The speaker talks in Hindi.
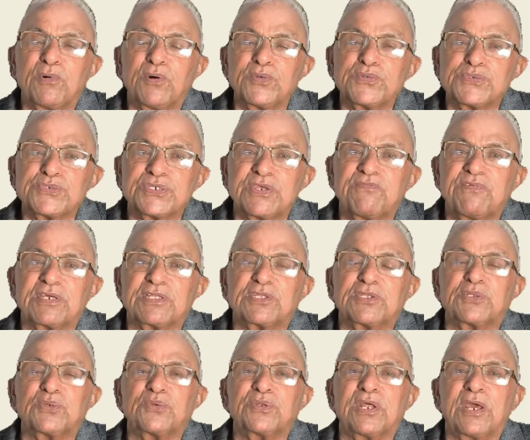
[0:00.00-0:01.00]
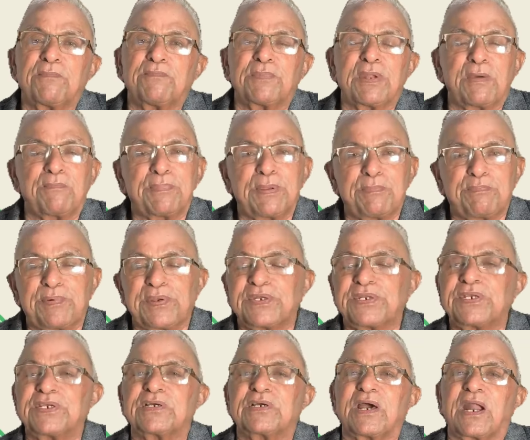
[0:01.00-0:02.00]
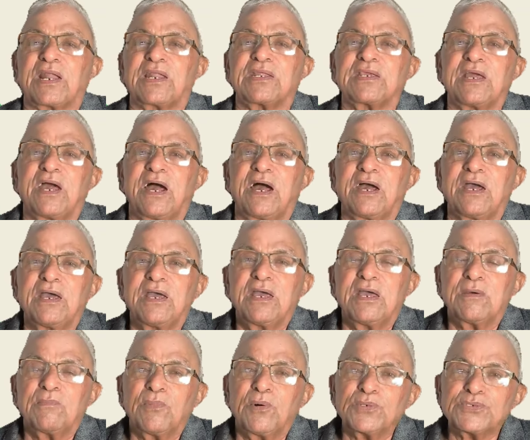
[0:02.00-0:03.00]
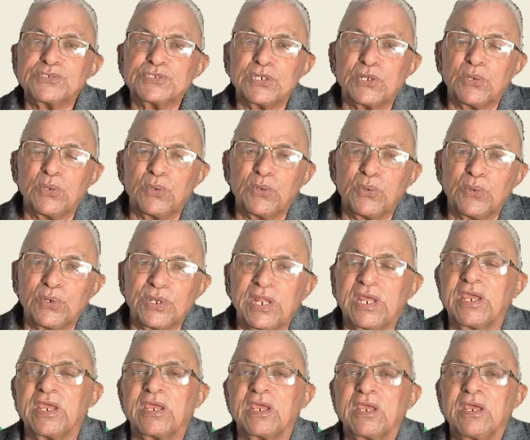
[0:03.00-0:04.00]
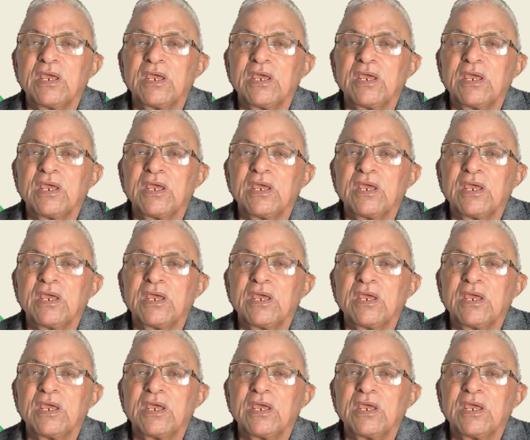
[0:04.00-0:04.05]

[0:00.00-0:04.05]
बहुत से व्यक्तियों ने अपना बीपी ठीक कर लिया बहुत से लोगों ने